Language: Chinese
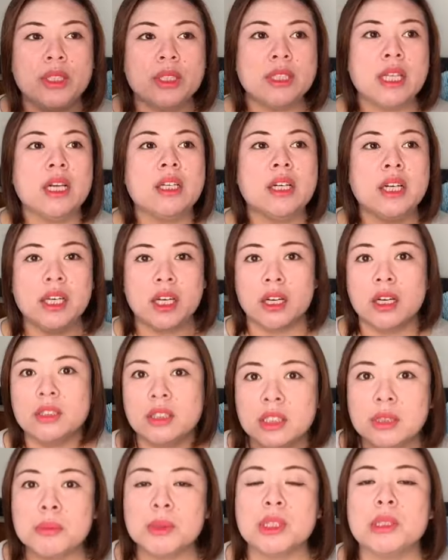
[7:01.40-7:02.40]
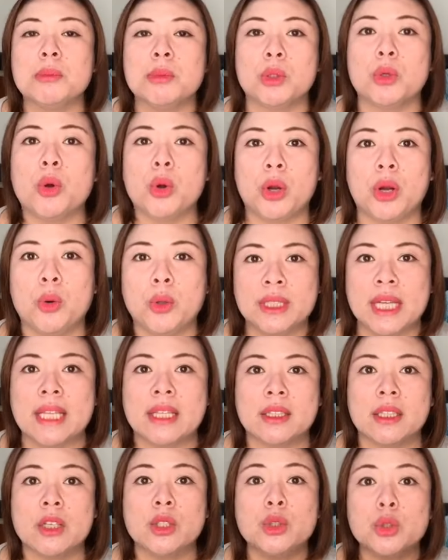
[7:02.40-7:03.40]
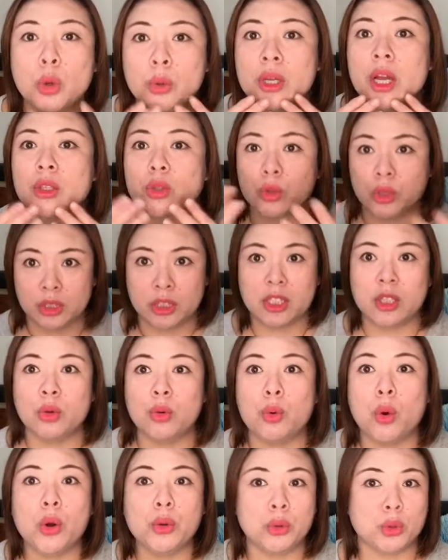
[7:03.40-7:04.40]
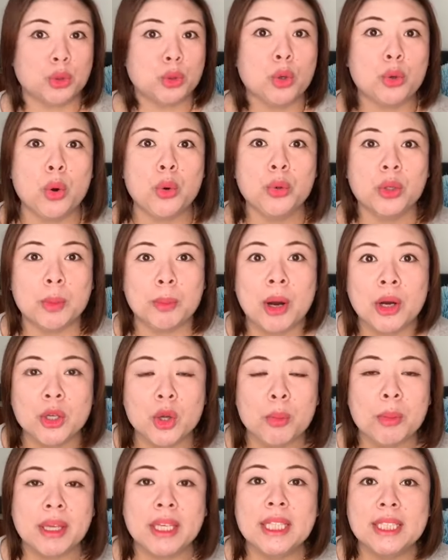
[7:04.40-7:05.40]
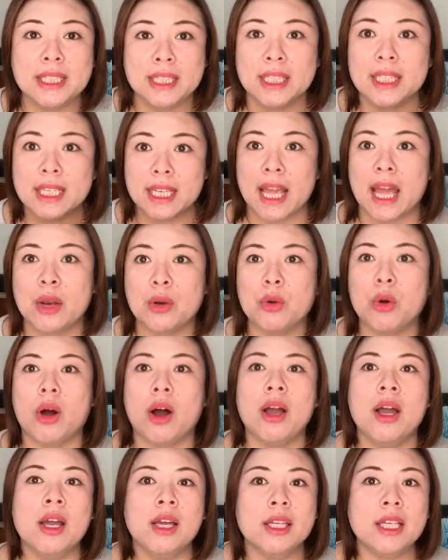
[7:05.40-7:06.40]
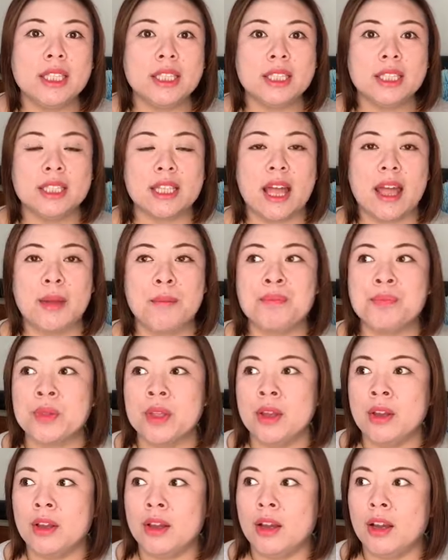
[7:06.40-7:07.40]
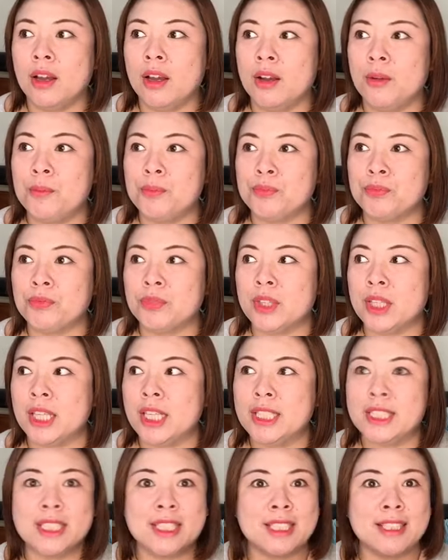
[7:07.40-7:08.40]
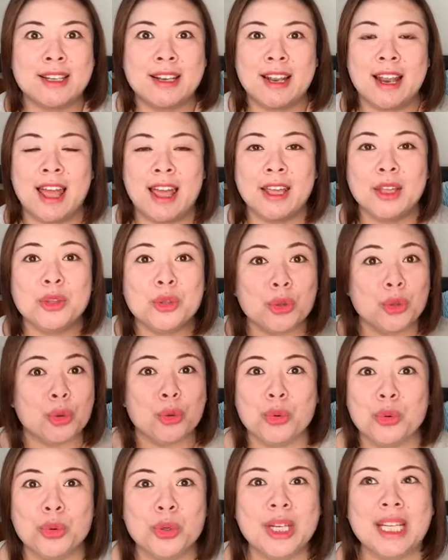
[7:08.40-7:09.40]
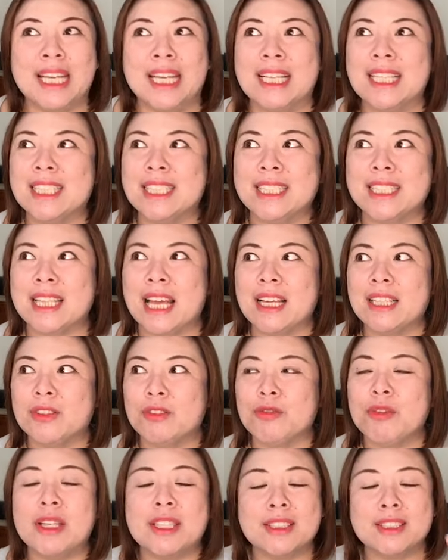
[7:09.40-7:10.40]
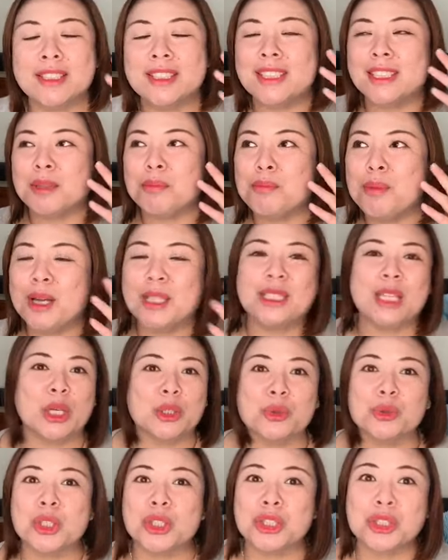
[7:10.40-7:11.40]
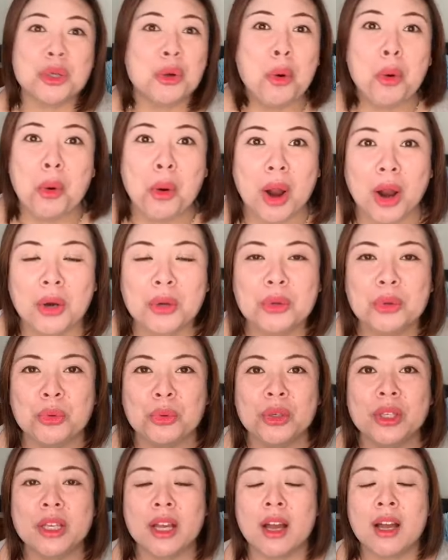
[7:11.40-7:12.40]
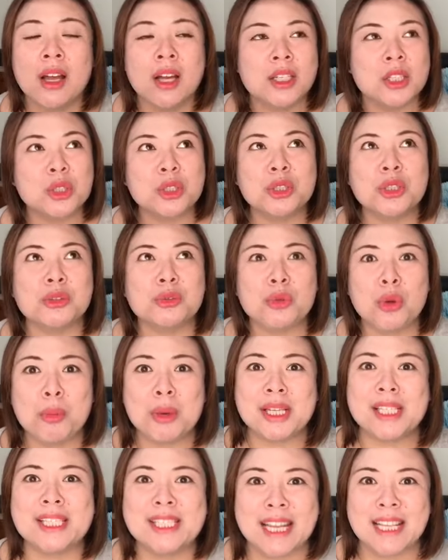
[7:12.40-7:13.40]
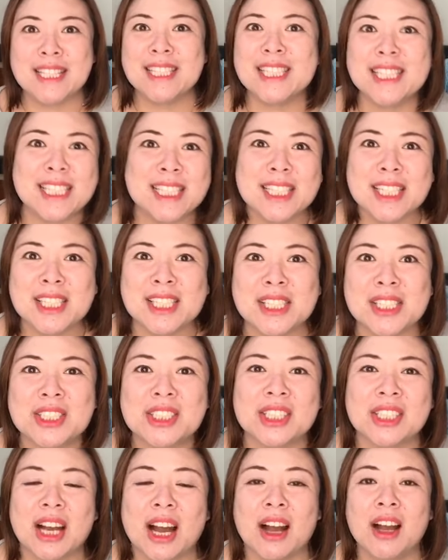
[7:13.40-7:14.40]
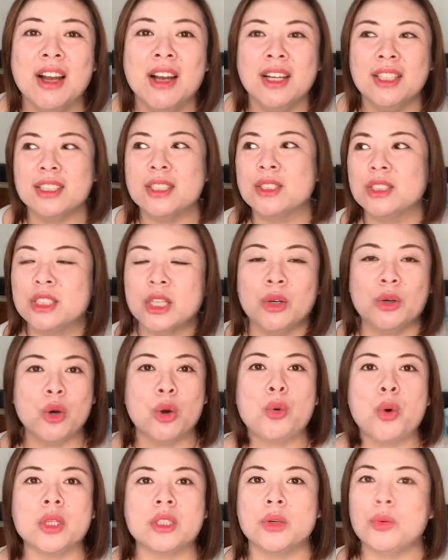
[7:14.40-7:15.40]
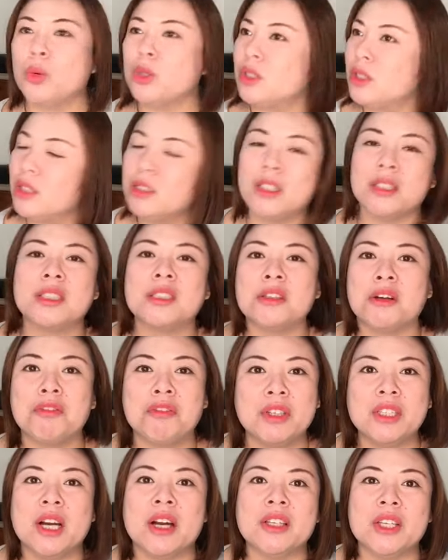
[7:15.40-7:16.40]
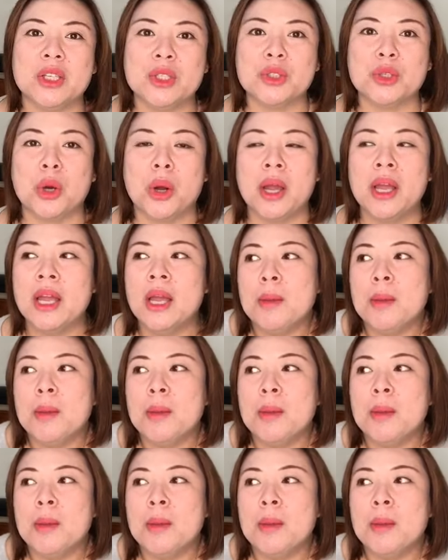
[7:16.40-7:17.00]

竟然可以和这么这么多国家的人，同样都是听国语、说国语的朋友们一起联络，一起来。”嗯，一起来努力，一起来为着自己梦想中的生活而努力啊！这是一个多么神奇的事情啊！整整个过程我真的真的非常 enjoy。